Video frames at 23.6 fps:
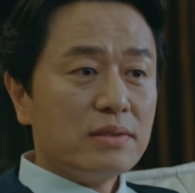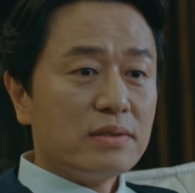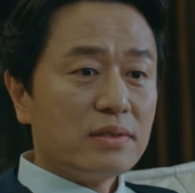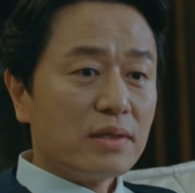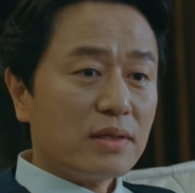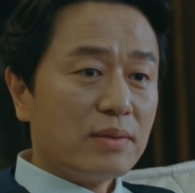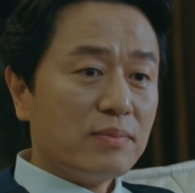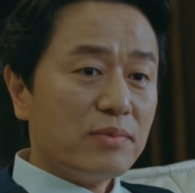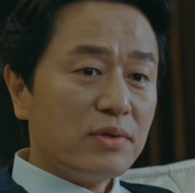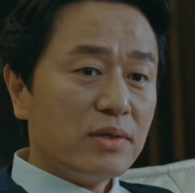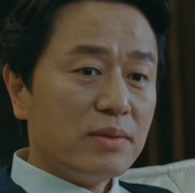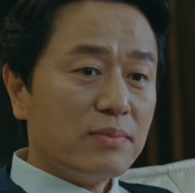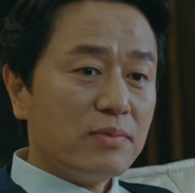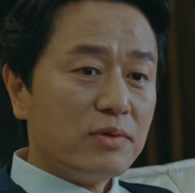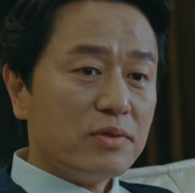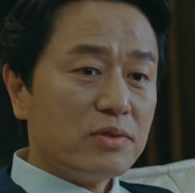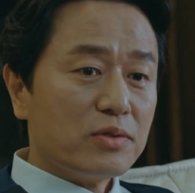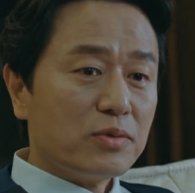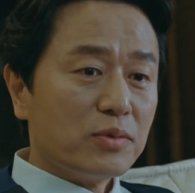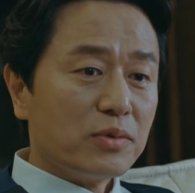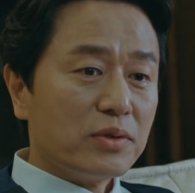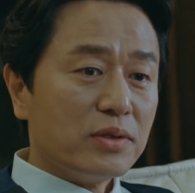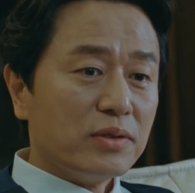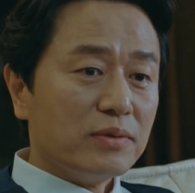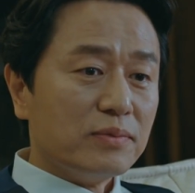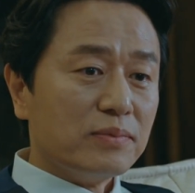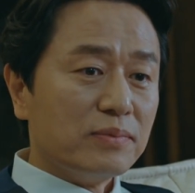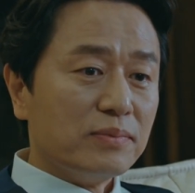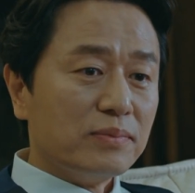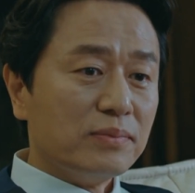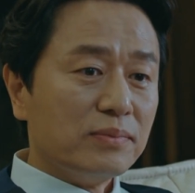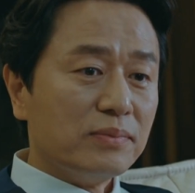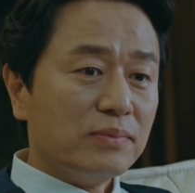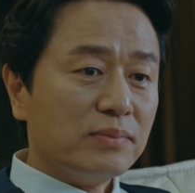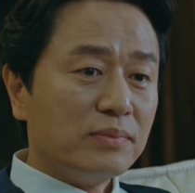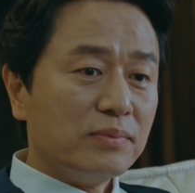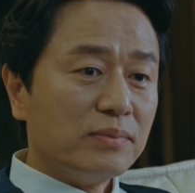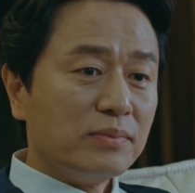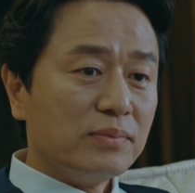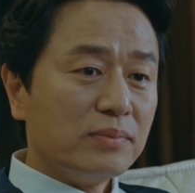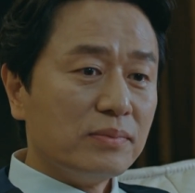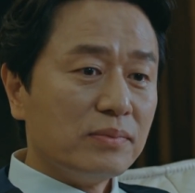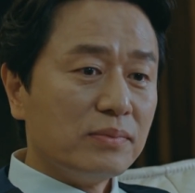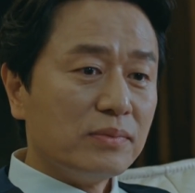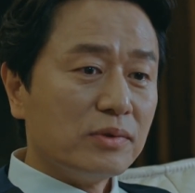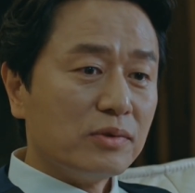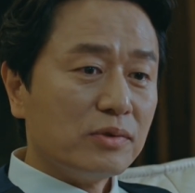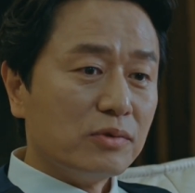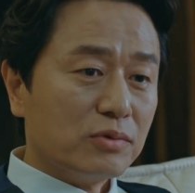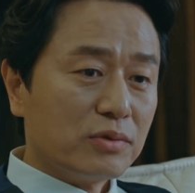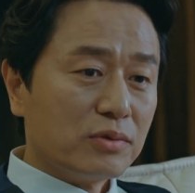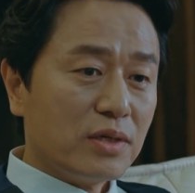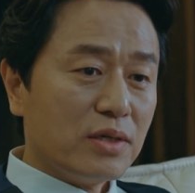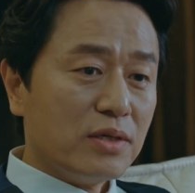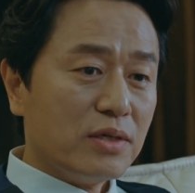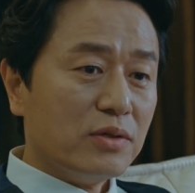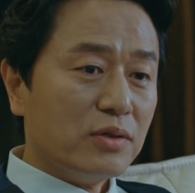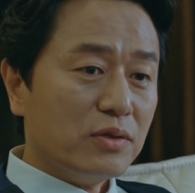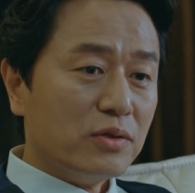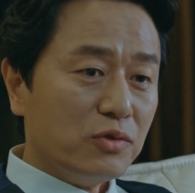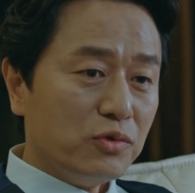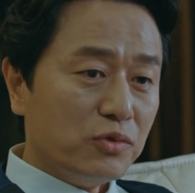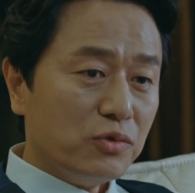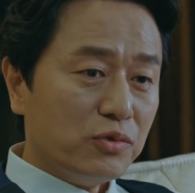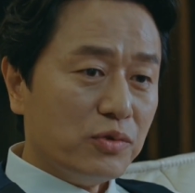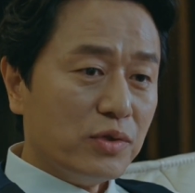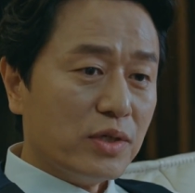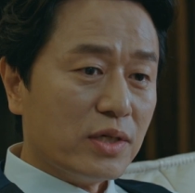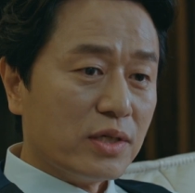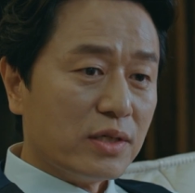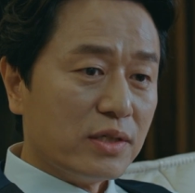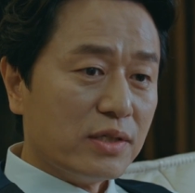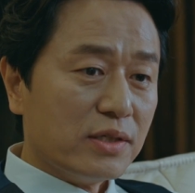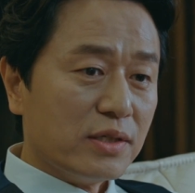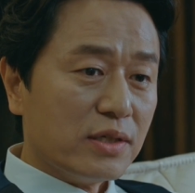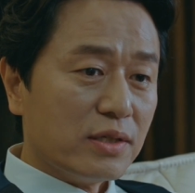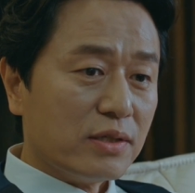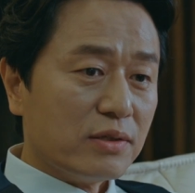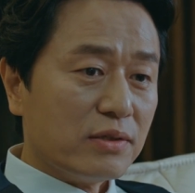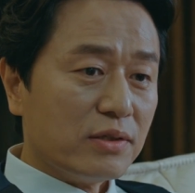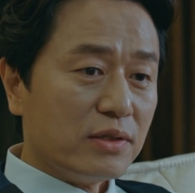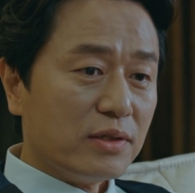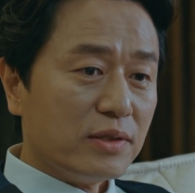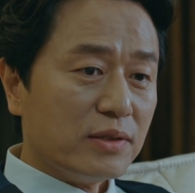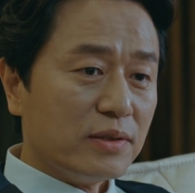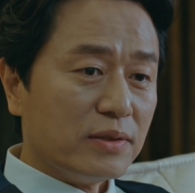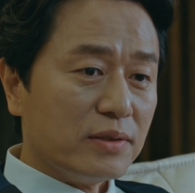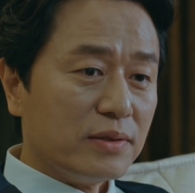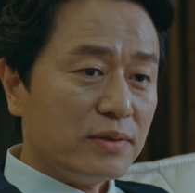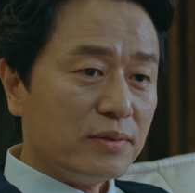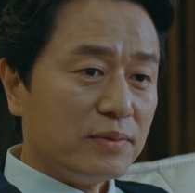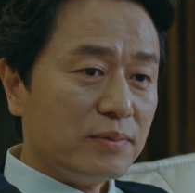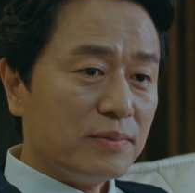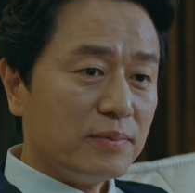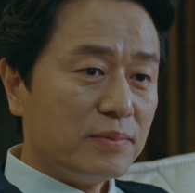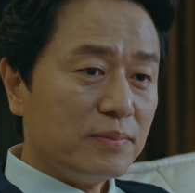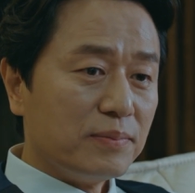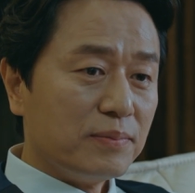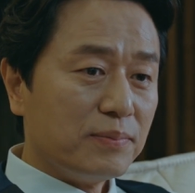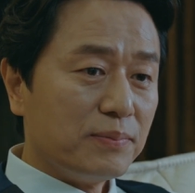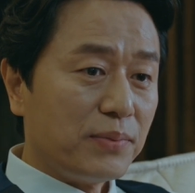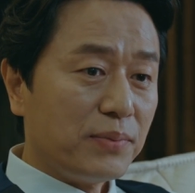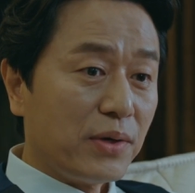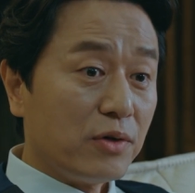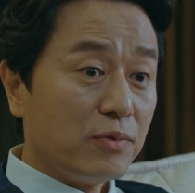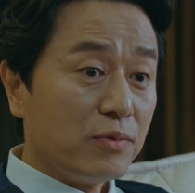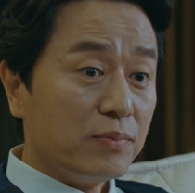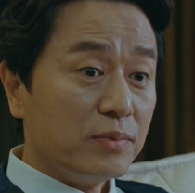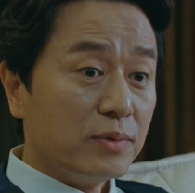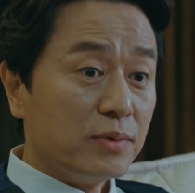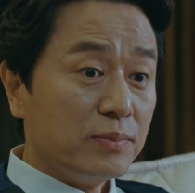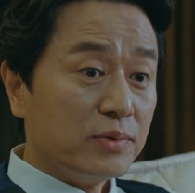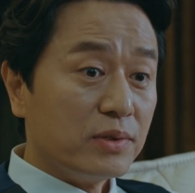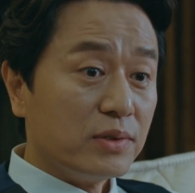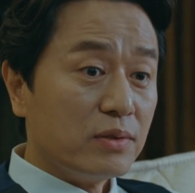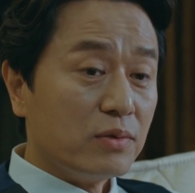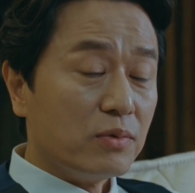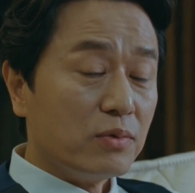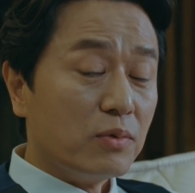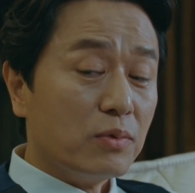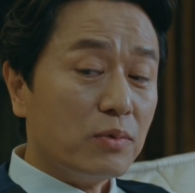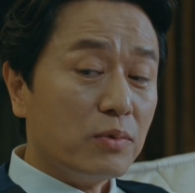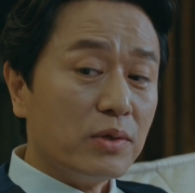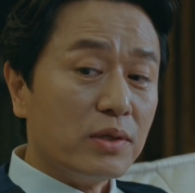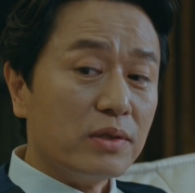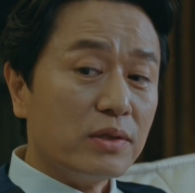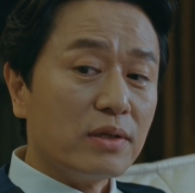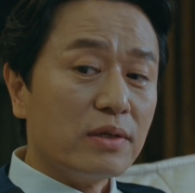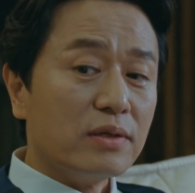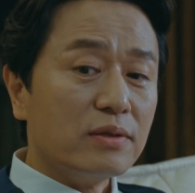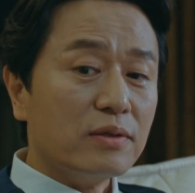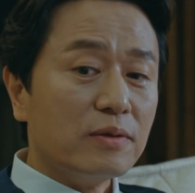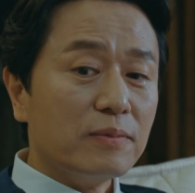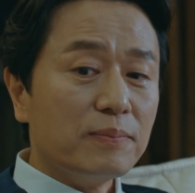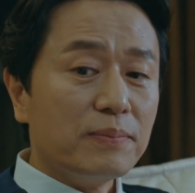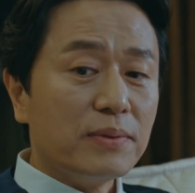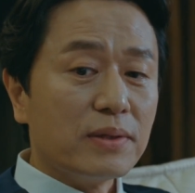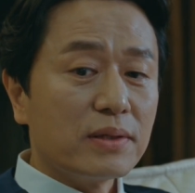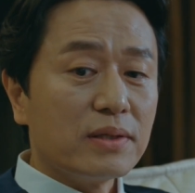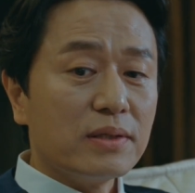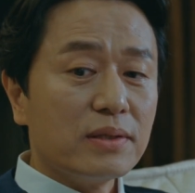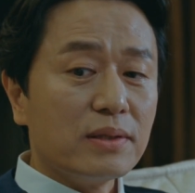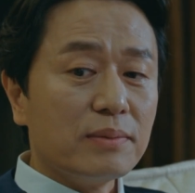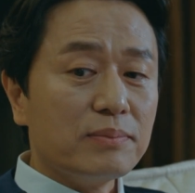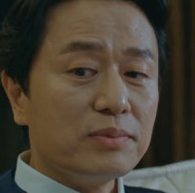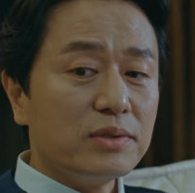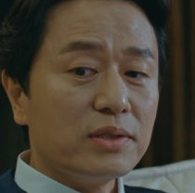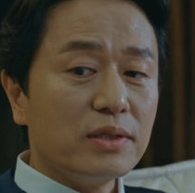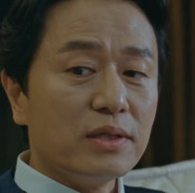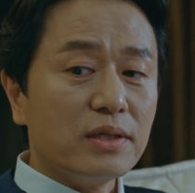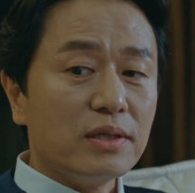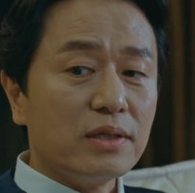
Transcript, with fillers: 사람들의 머릿속엔 국회의원 유양기의 아들이 배륜범죄를 옹호했다는 것밖에 남지